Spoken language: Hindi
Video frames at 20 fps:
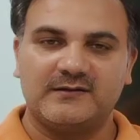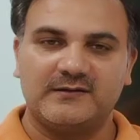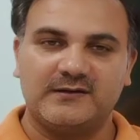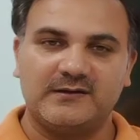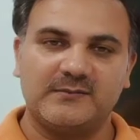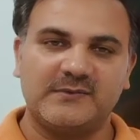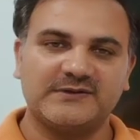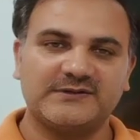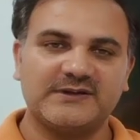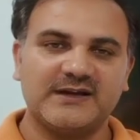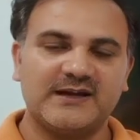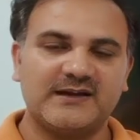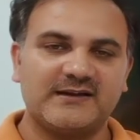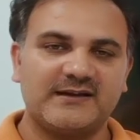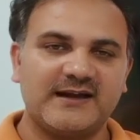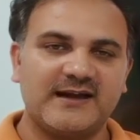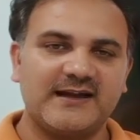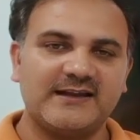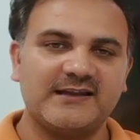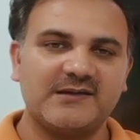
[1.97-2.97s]

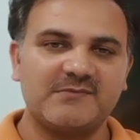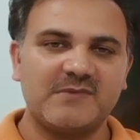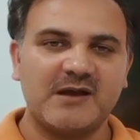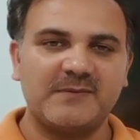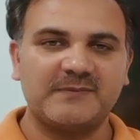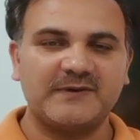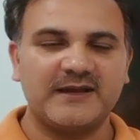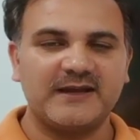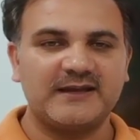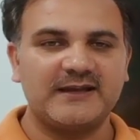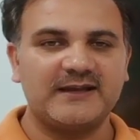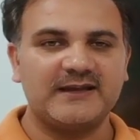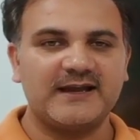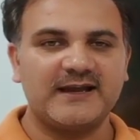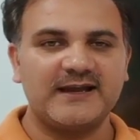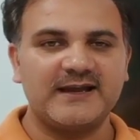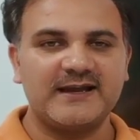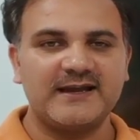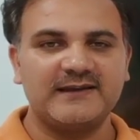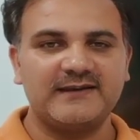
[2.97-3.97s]
नमस्कार आज हम आपके लिए
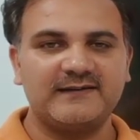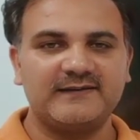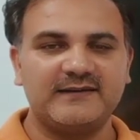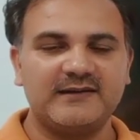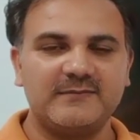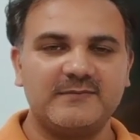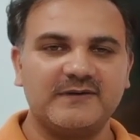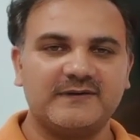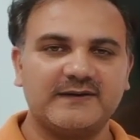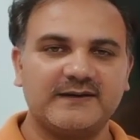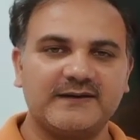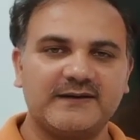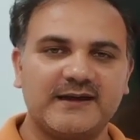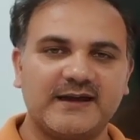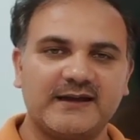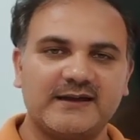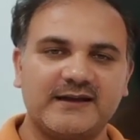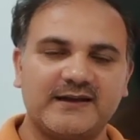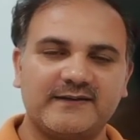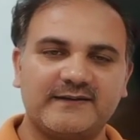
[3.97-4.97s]
लाए हैं किसी भी
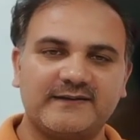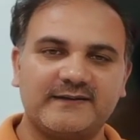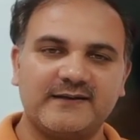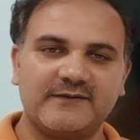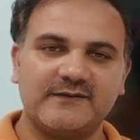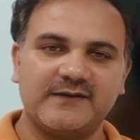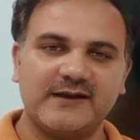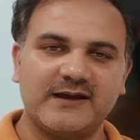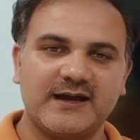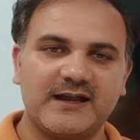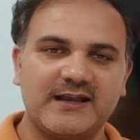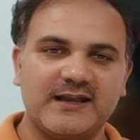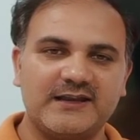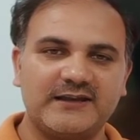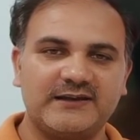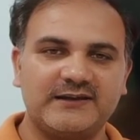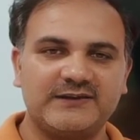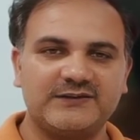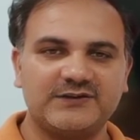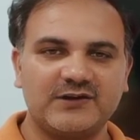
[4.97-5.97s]
संख्या का एस
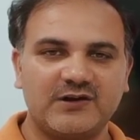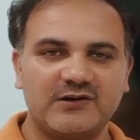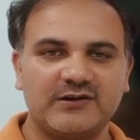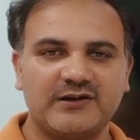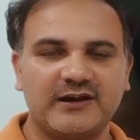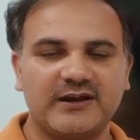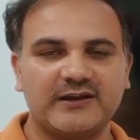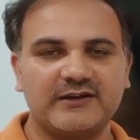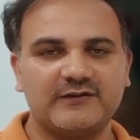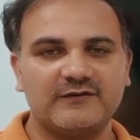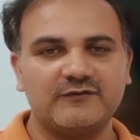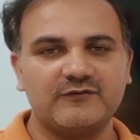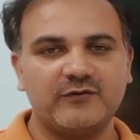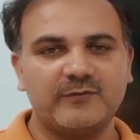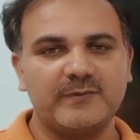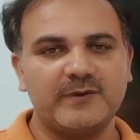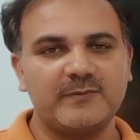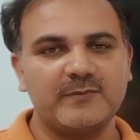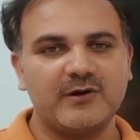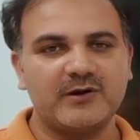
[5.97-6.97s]
निकालने की शॉर्ट ट्रिक
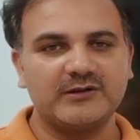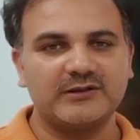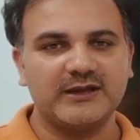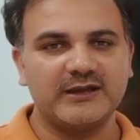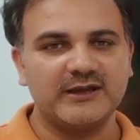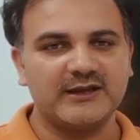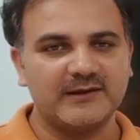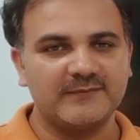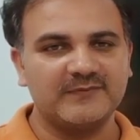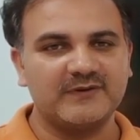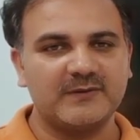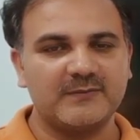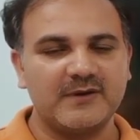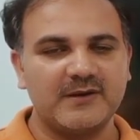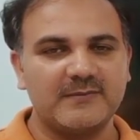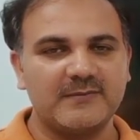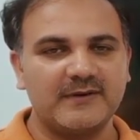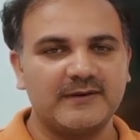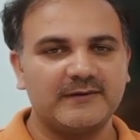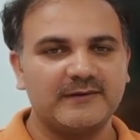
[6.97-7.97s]
वो भी बहुत ही कम
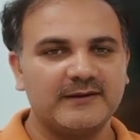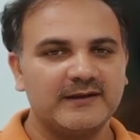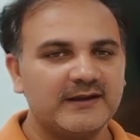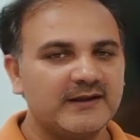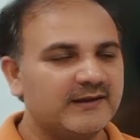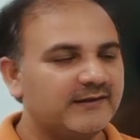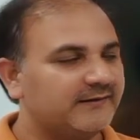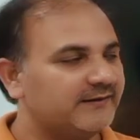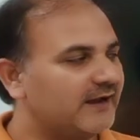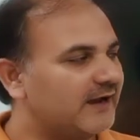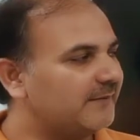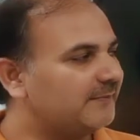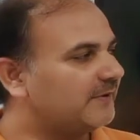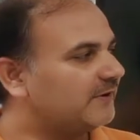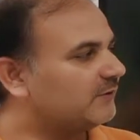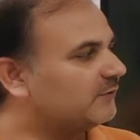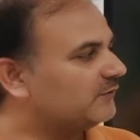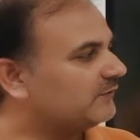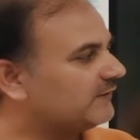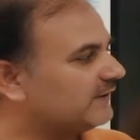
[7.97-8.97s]
समय में यहाँ
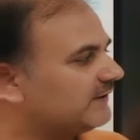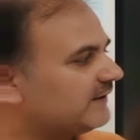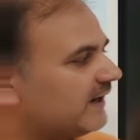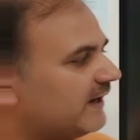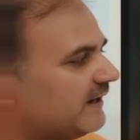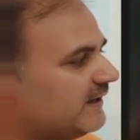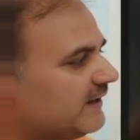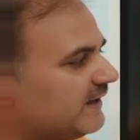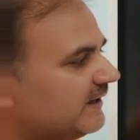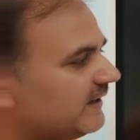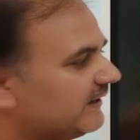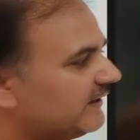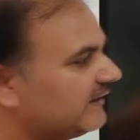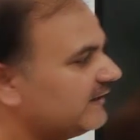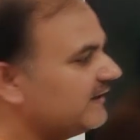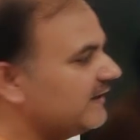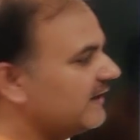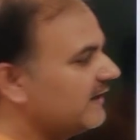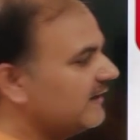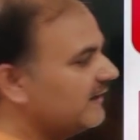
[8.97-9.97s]
पर कुछ संख्याएं दे
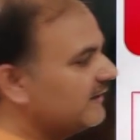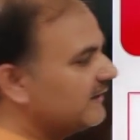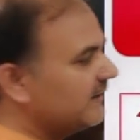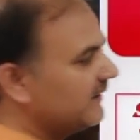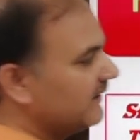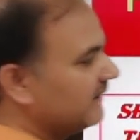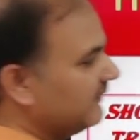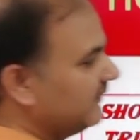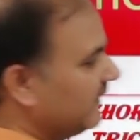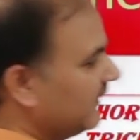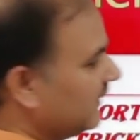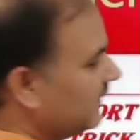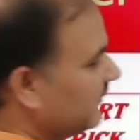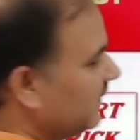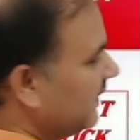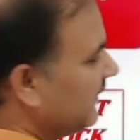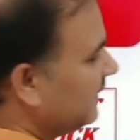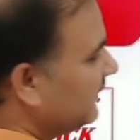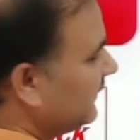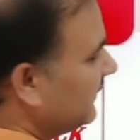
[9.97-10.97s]
रखी हैं 10,
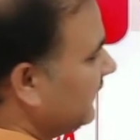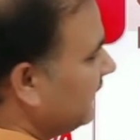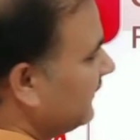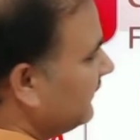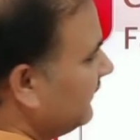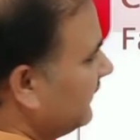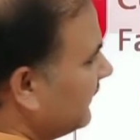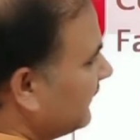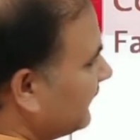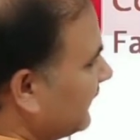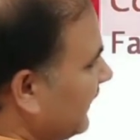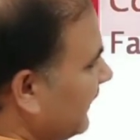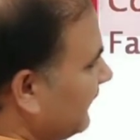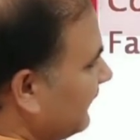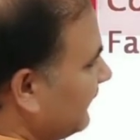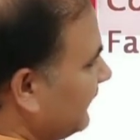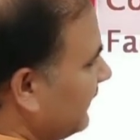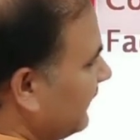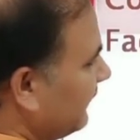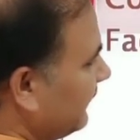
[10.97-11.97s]
20, 30 जिसका
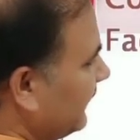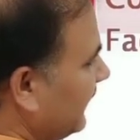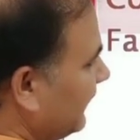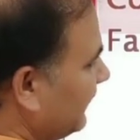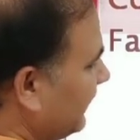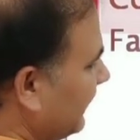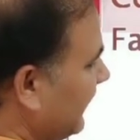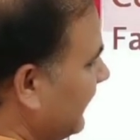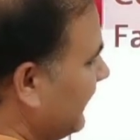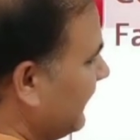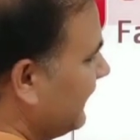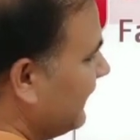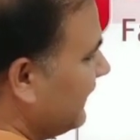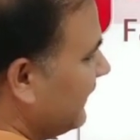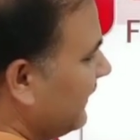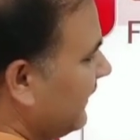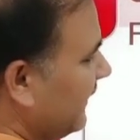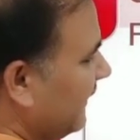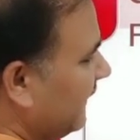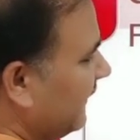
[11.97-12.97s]
एस सी 10
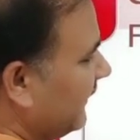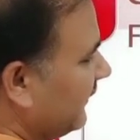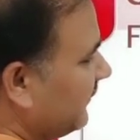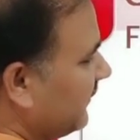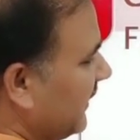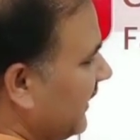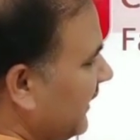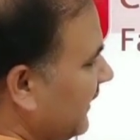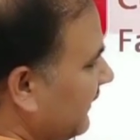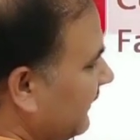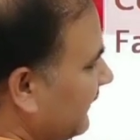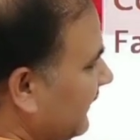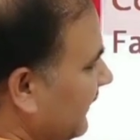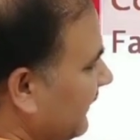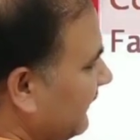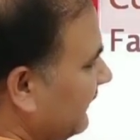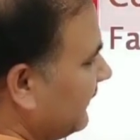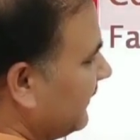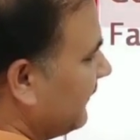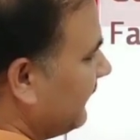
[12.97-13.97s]
है 21, बयालीस
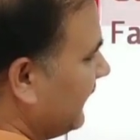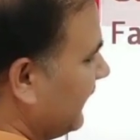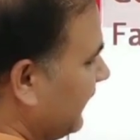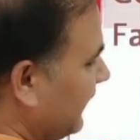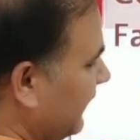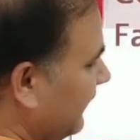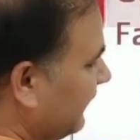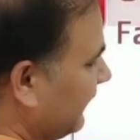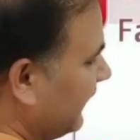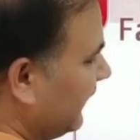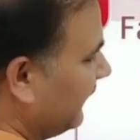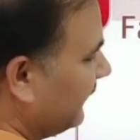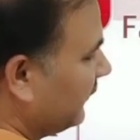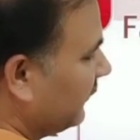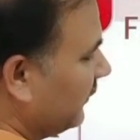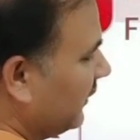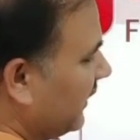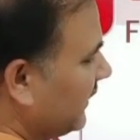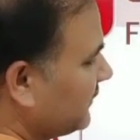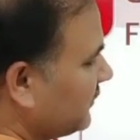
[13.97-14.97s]
का एस सी 21 है
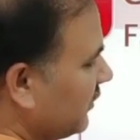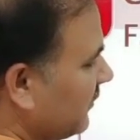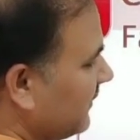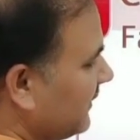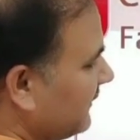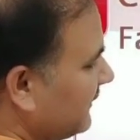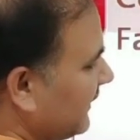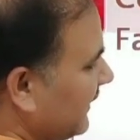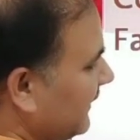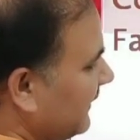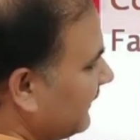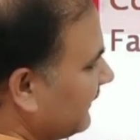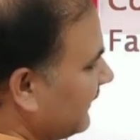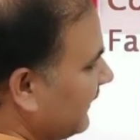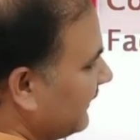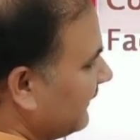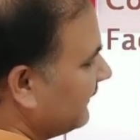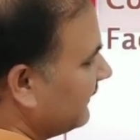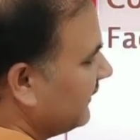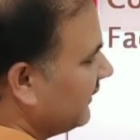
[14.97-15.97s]
16, 24, 40
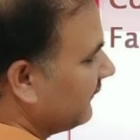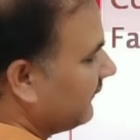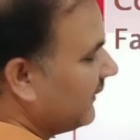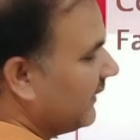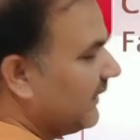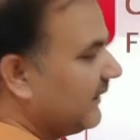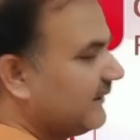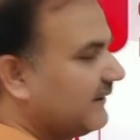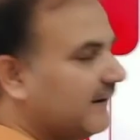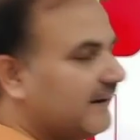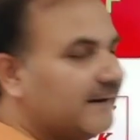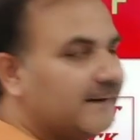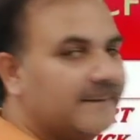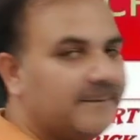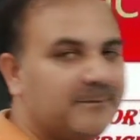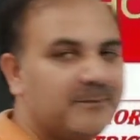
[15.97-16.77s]
का एस सी 8 है